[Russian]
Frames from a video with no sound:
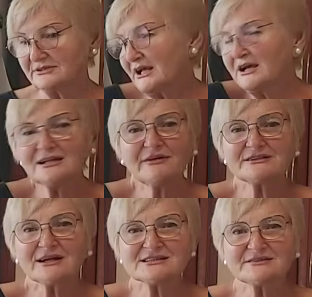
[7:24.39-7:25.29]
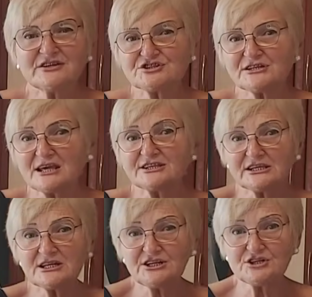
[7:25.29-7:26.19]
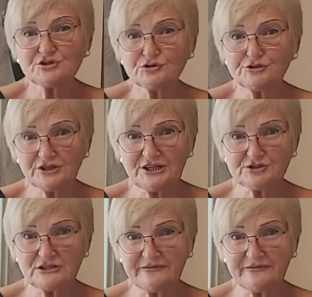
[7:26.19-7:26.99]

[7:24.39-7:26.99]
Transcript: так халва такая свежая, я тільки рижу, все ріжу,